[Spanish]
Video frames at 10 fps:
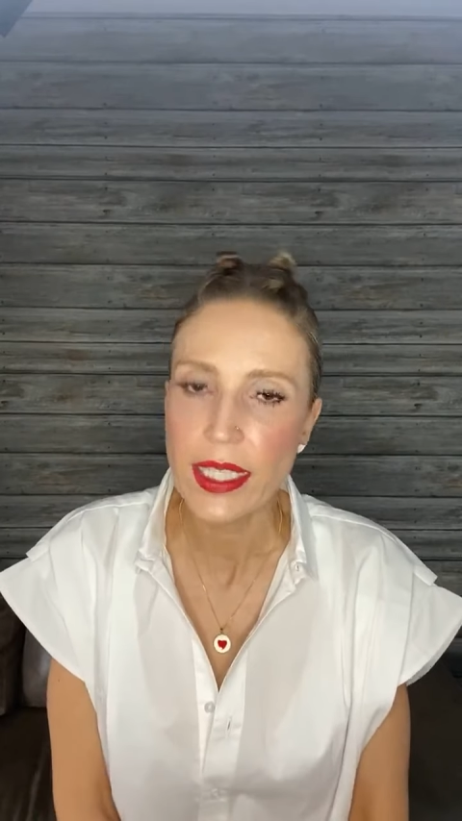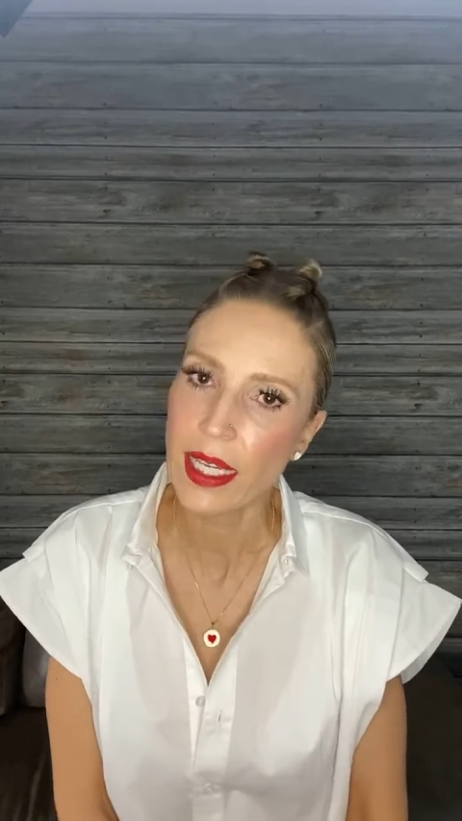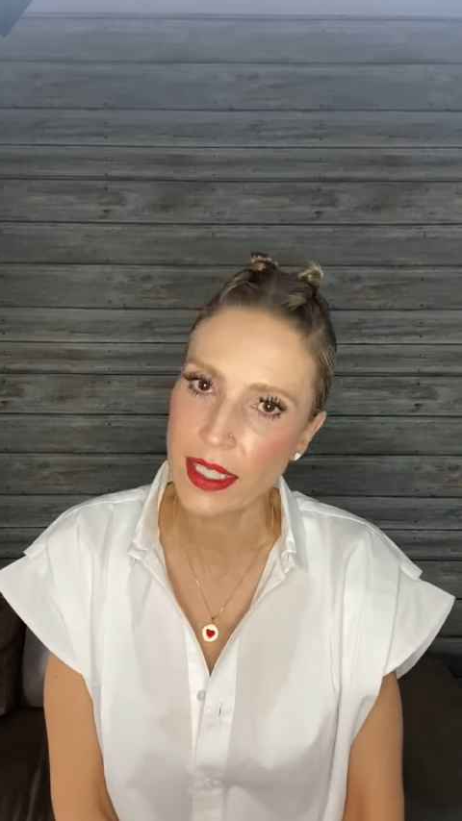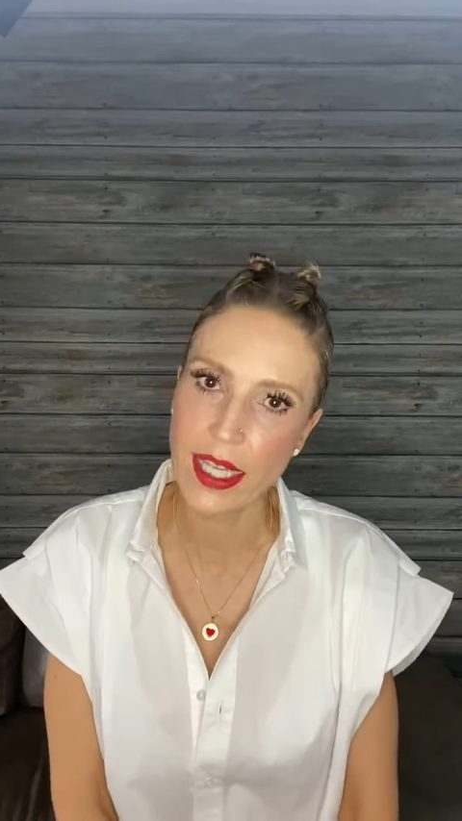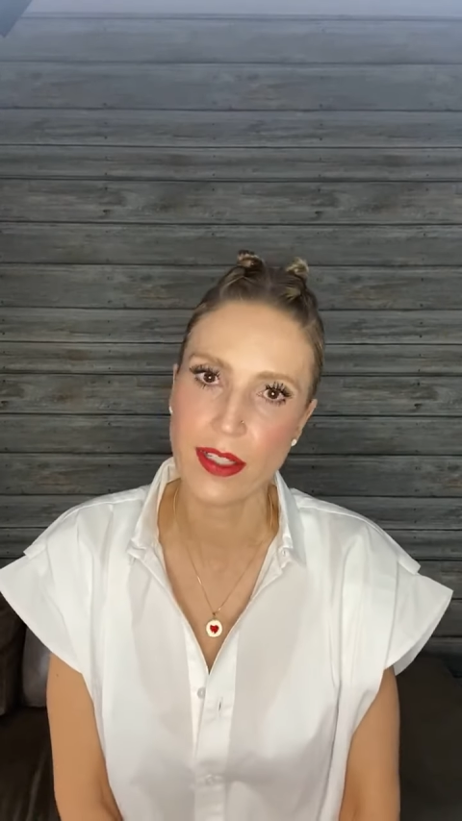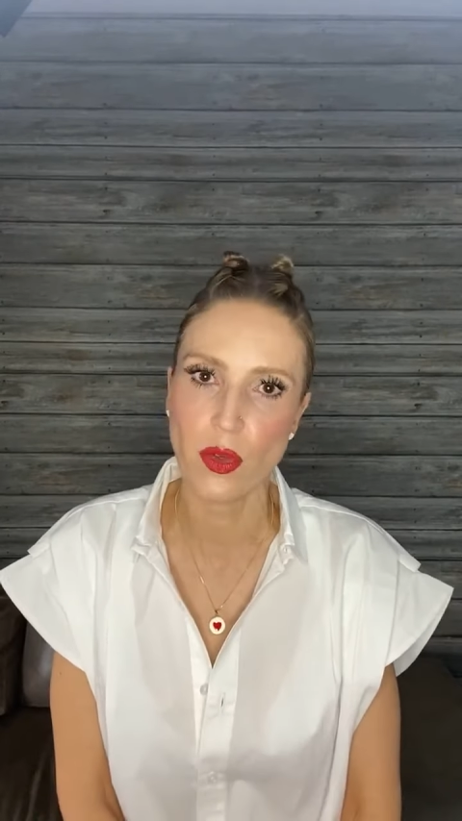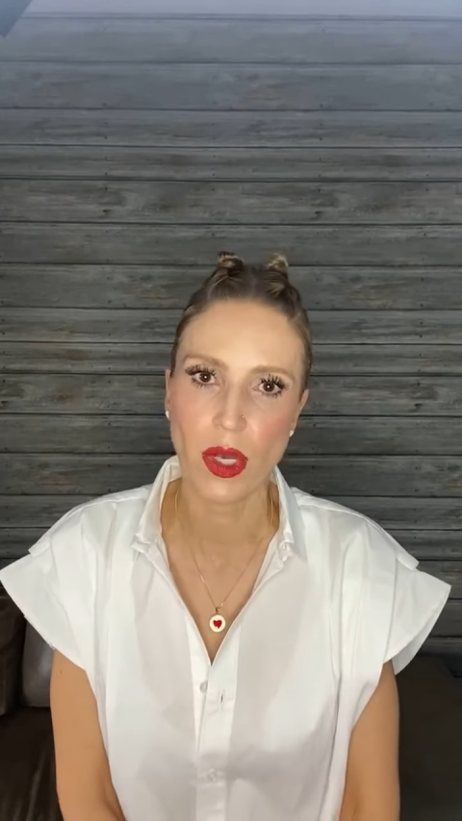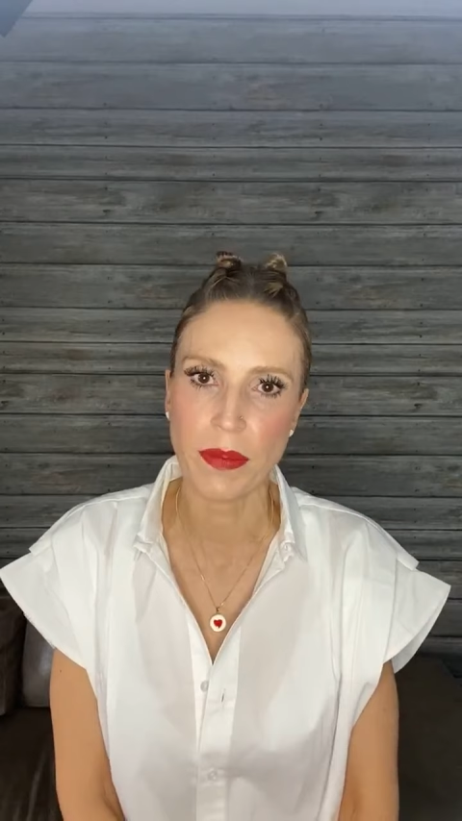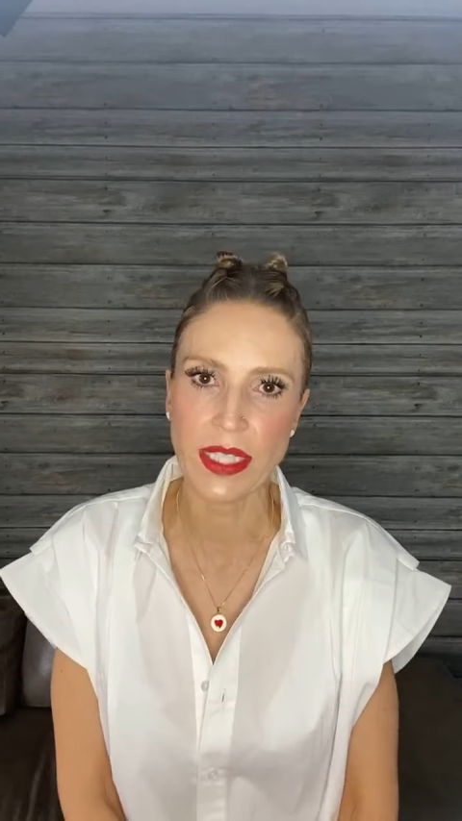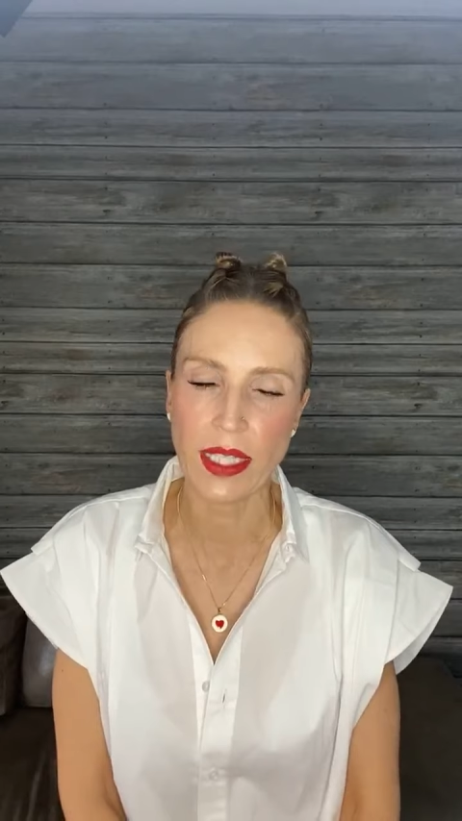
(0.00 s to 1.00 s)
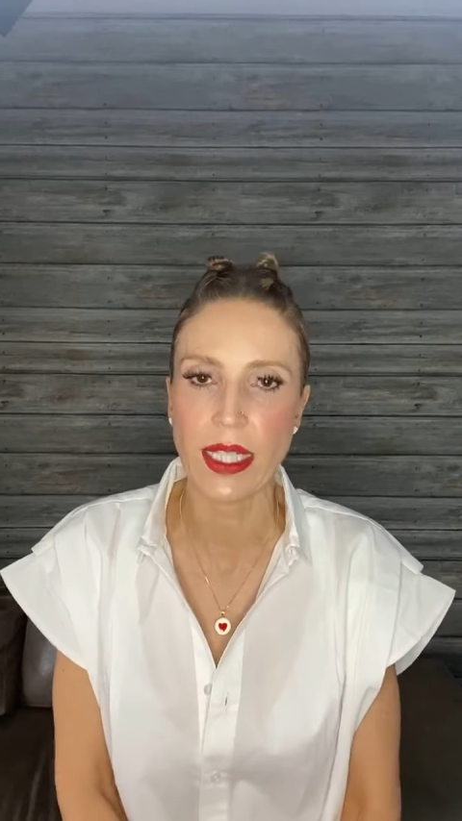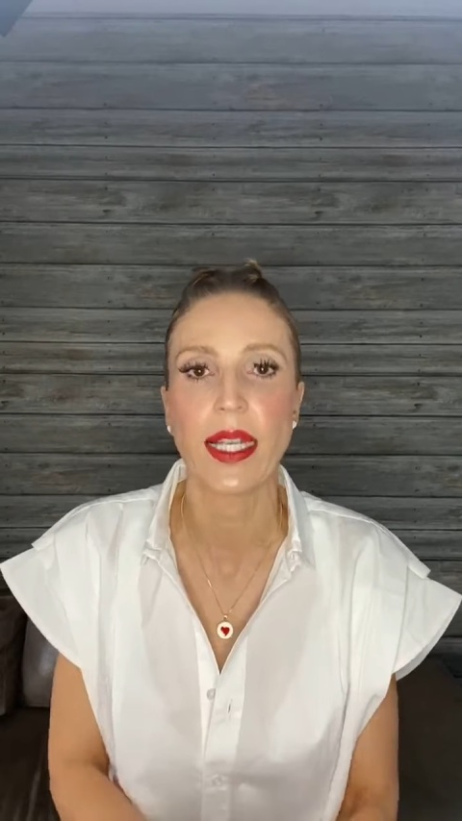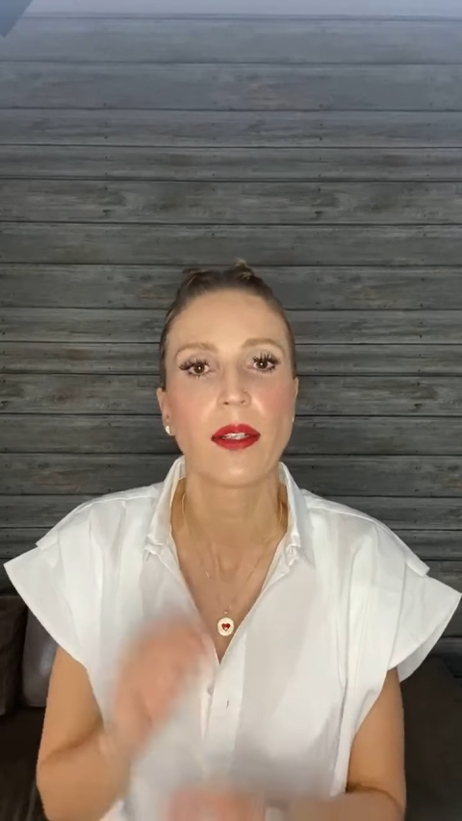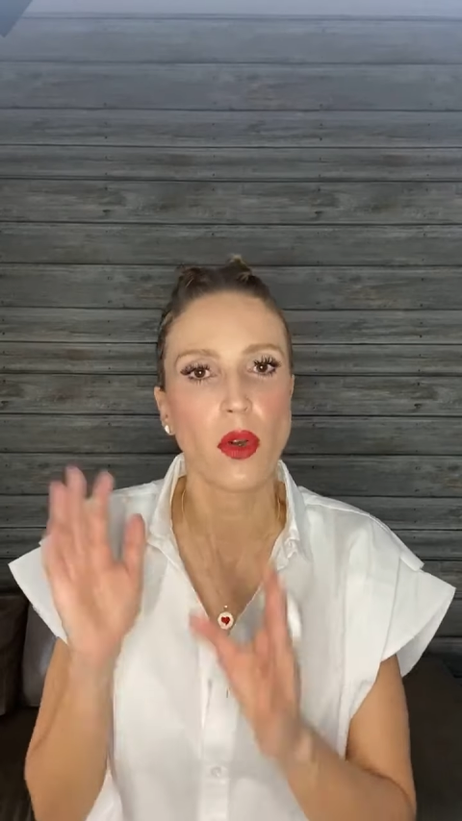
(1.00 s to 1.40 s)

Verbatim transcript: y adquieran su camiseta.